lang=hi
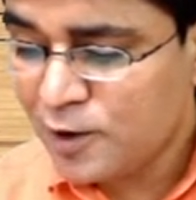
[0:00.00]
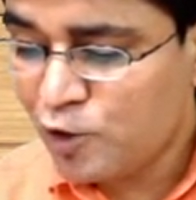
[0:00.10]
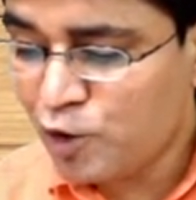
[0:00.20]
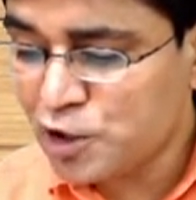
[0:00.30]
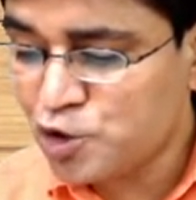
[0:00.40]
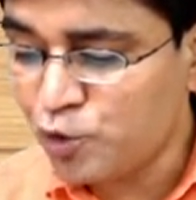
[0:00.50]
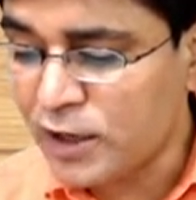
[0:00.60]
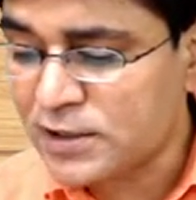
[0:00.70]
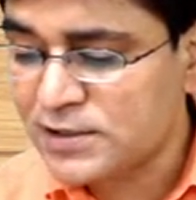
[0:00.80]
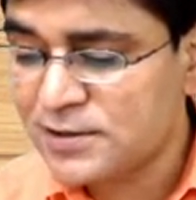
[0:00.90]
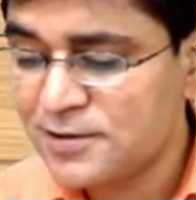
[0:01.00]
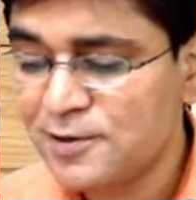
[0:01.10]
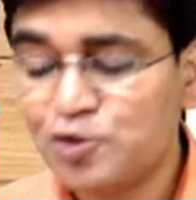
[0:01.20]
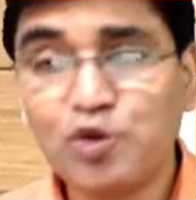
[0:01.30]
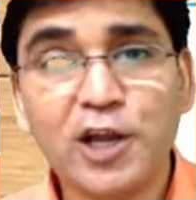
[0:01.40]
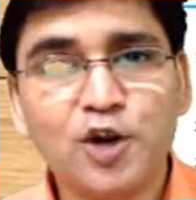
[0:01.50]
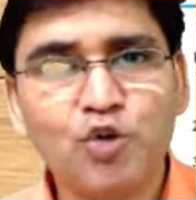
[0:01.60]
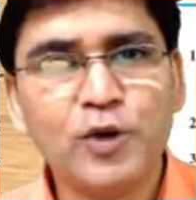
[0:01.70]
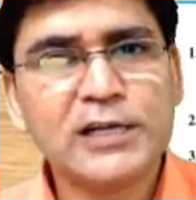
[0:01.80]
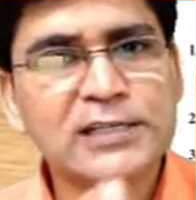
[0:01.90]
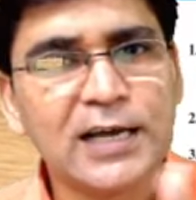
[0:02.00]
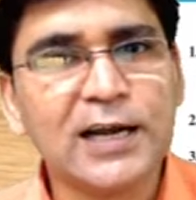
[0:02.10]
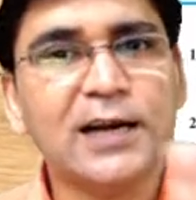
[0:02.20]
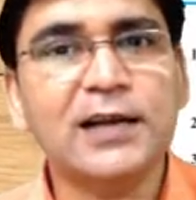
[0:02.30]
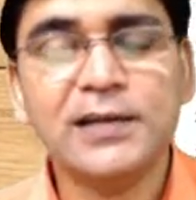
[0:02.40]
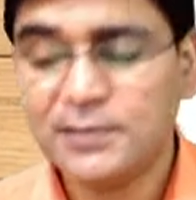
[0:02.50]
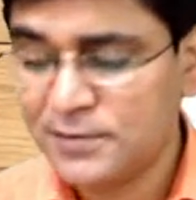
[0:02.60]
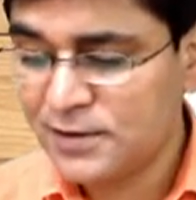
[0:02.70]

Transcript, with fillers: कॉस टू एक्स तो ये टू एक्स एंगल है